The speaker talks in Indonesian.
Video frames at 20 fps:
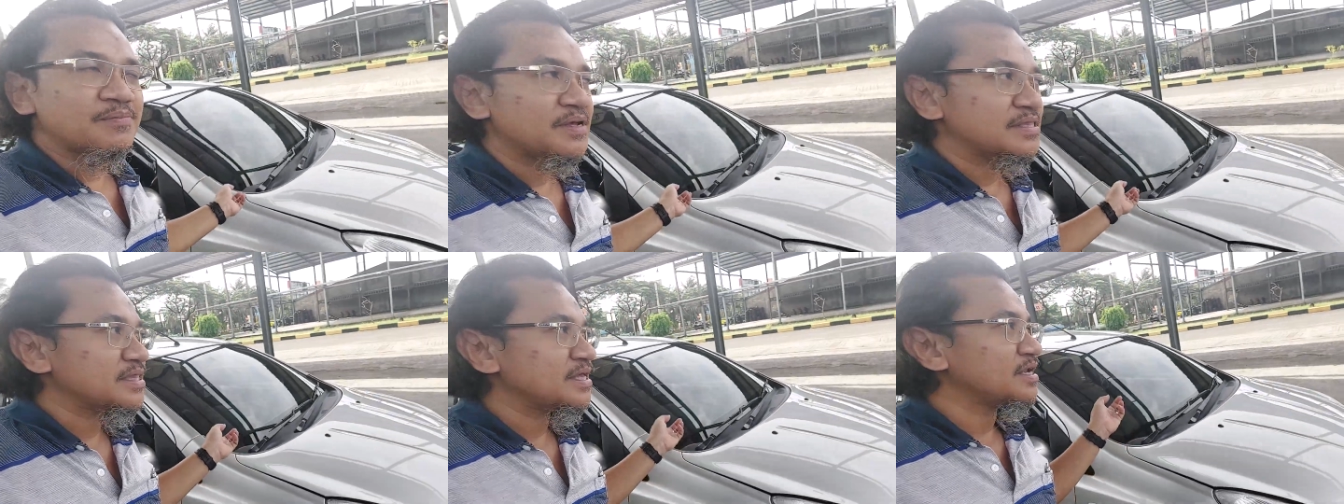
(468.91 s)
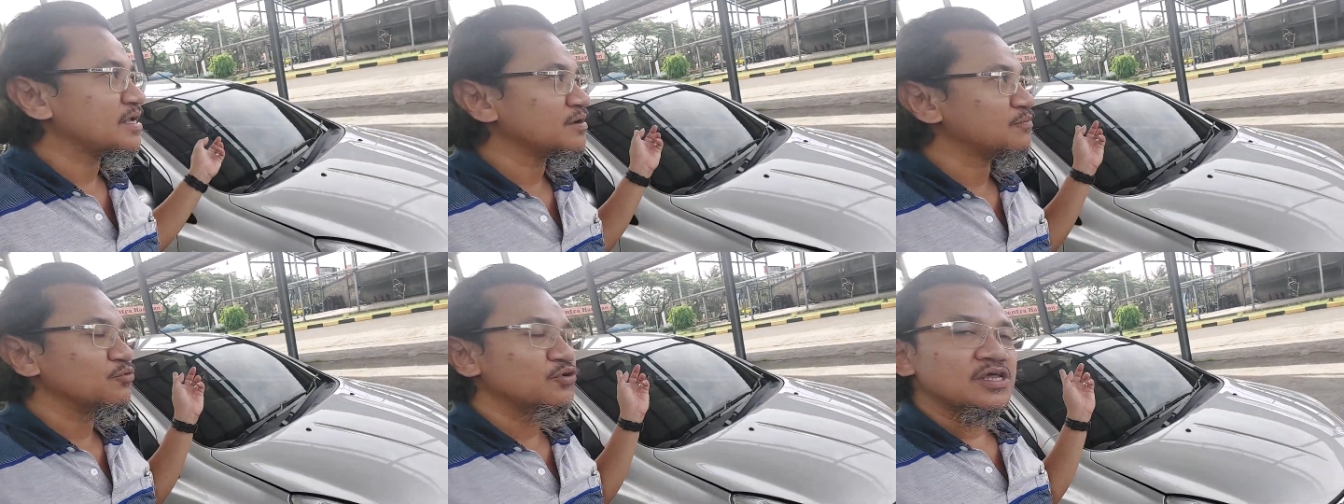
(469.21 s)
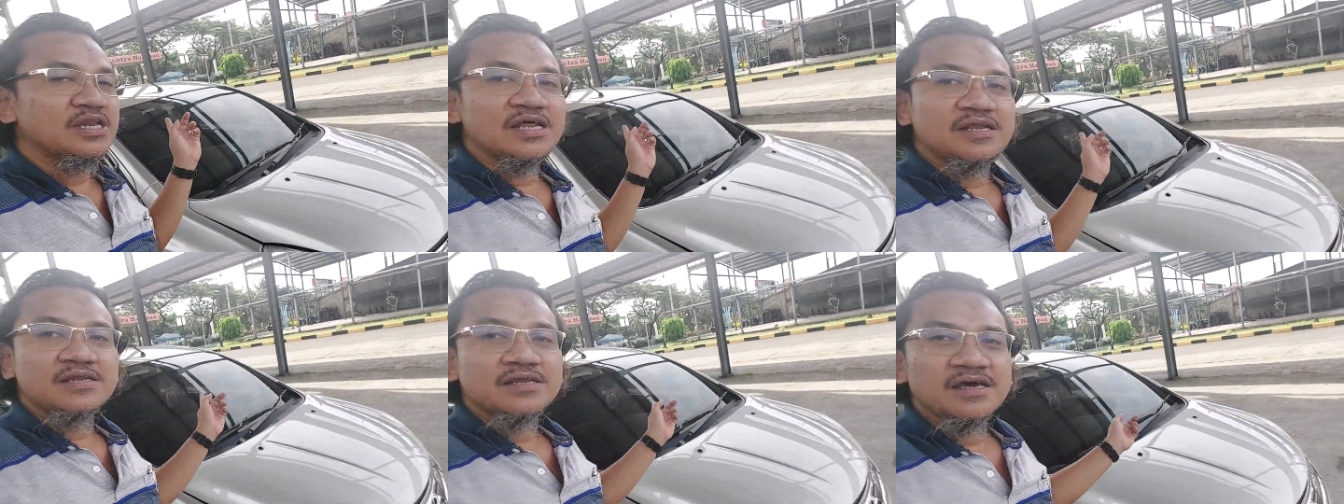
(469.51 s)
berarti ada
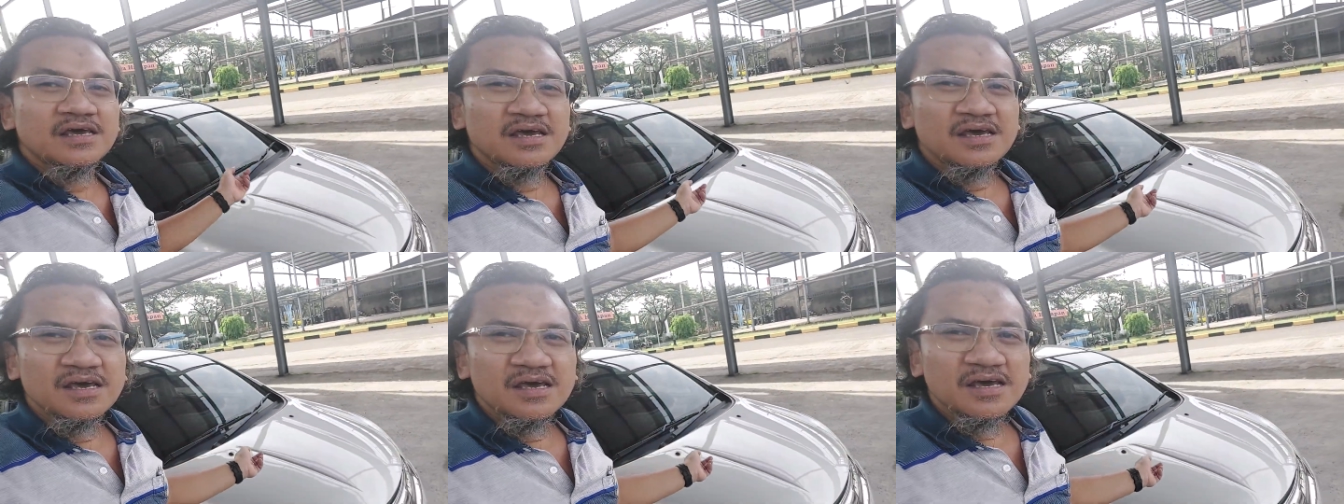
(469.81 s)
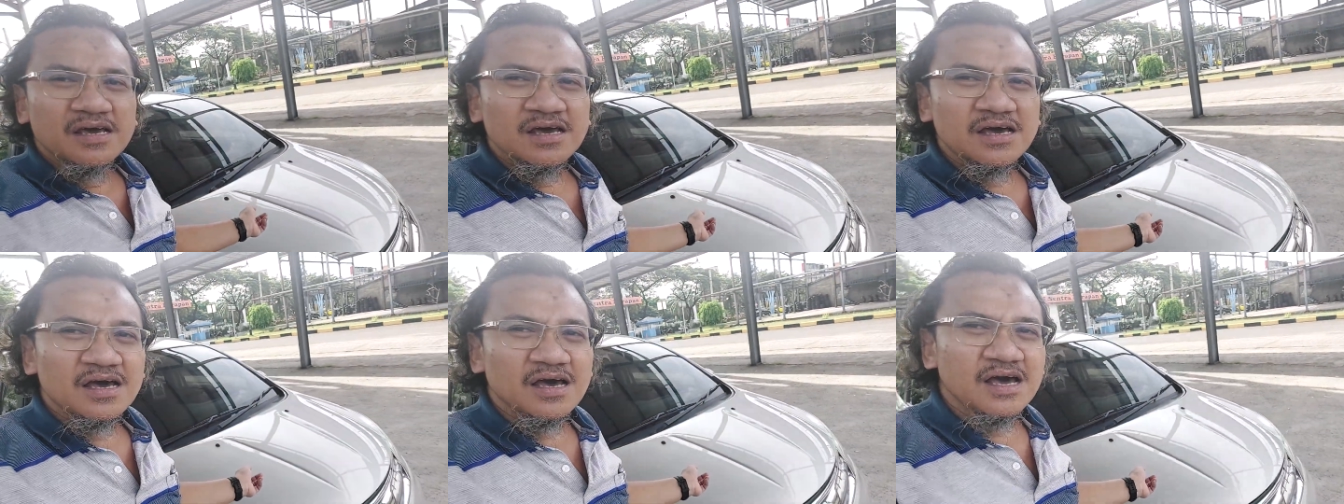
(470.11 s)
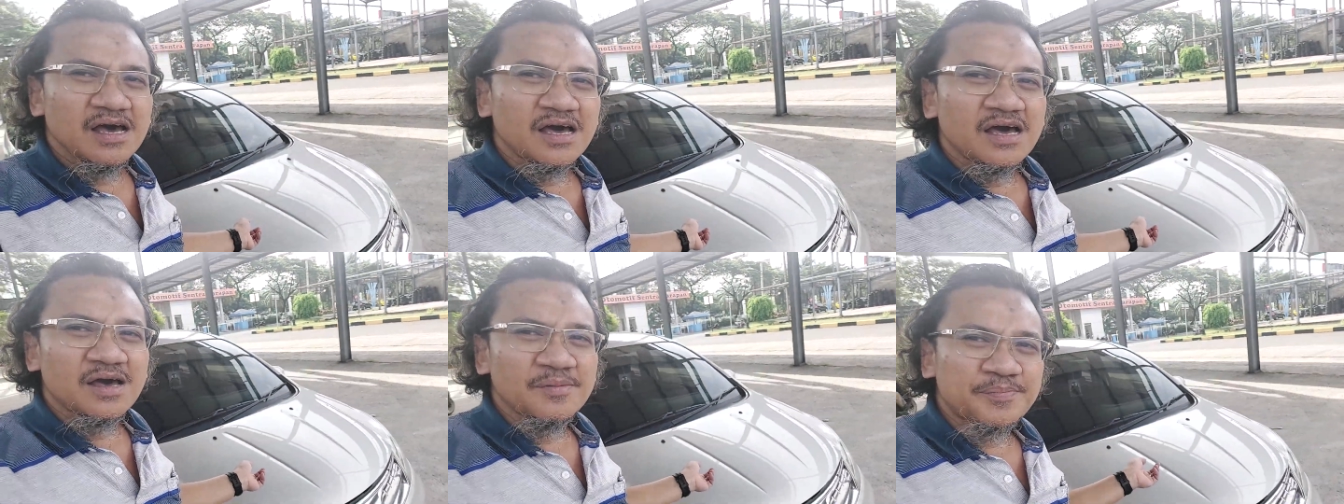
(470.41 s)
kemungkinan
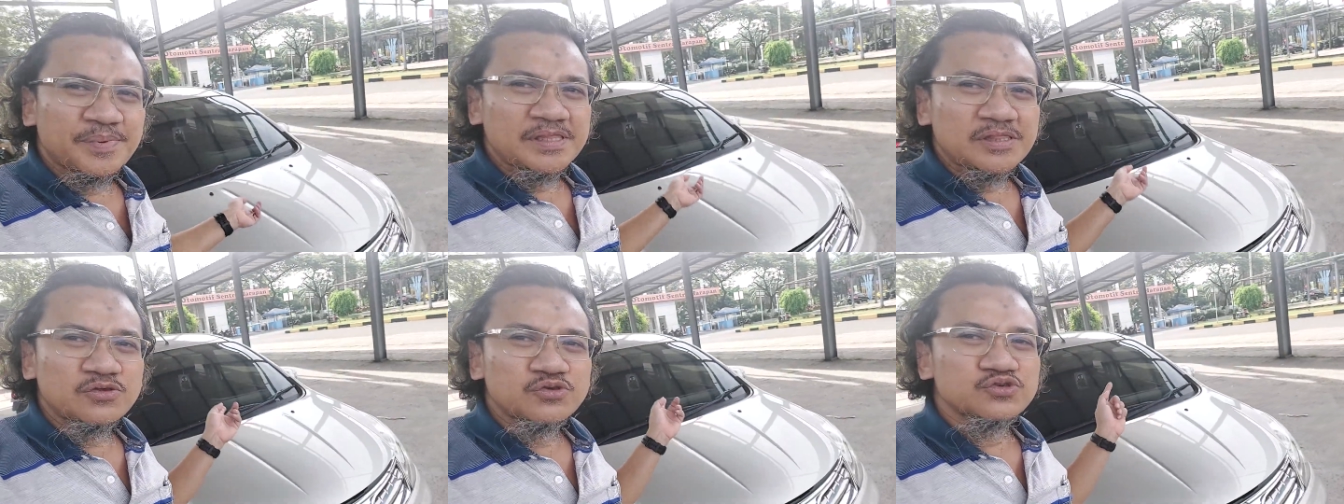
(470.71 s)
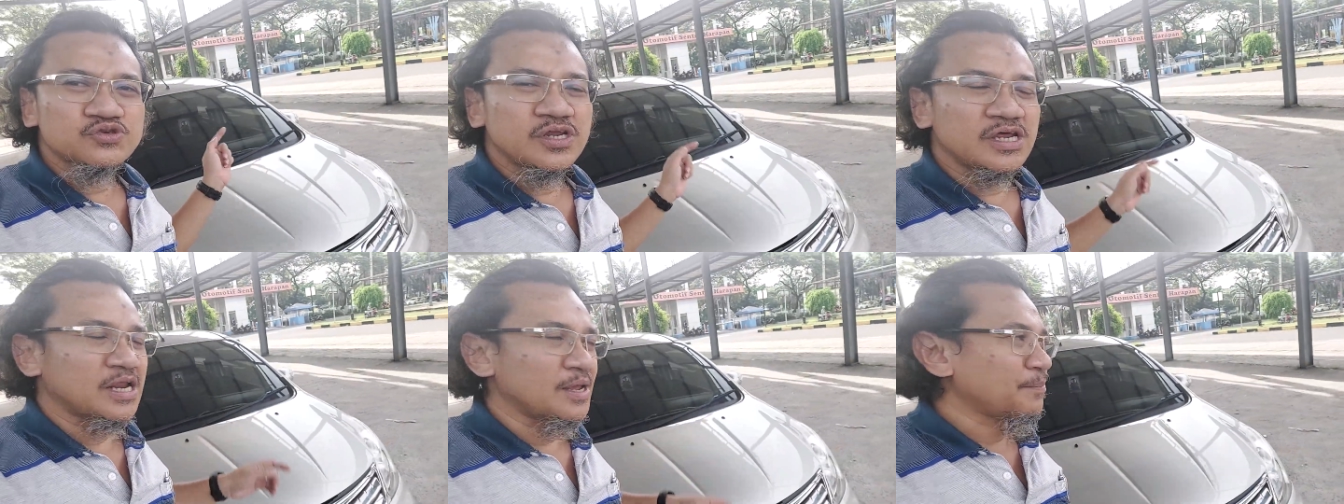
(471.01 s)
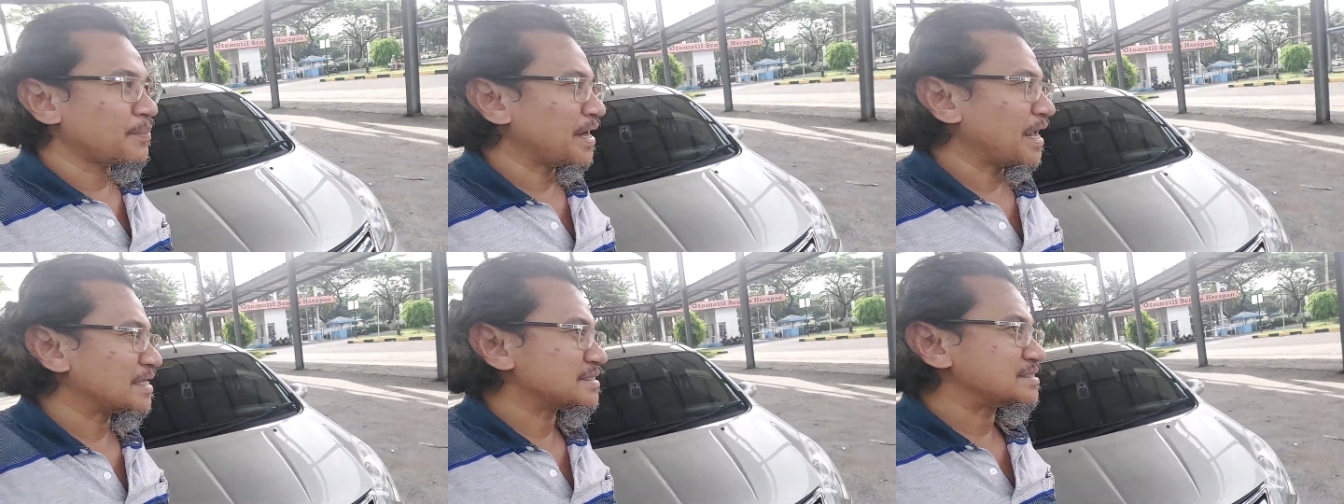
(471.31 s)
Eh, pintu sudah
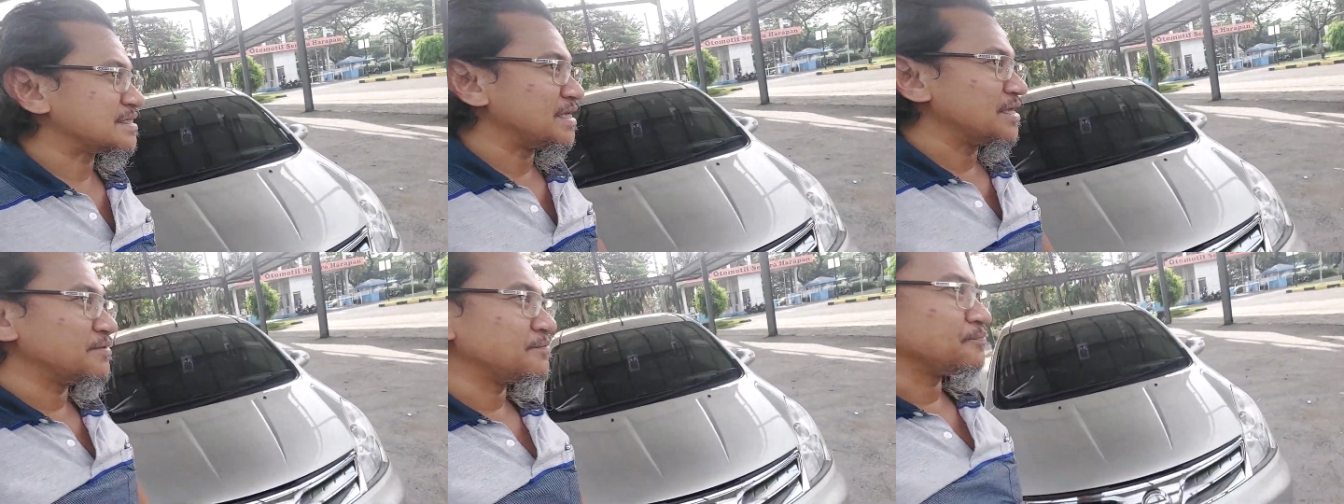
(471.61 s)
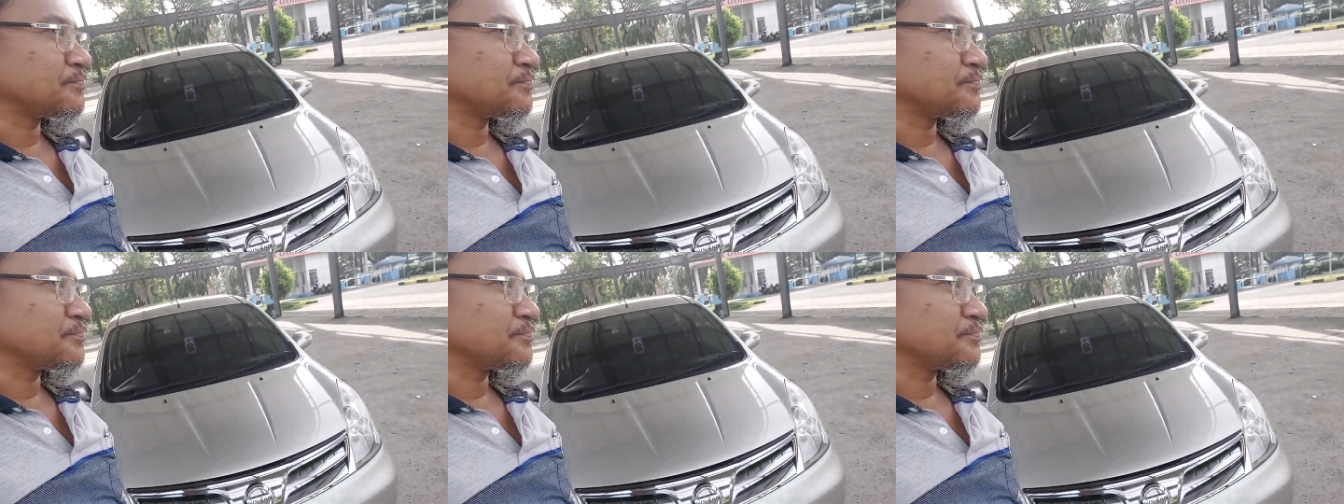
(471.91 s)
reparasi.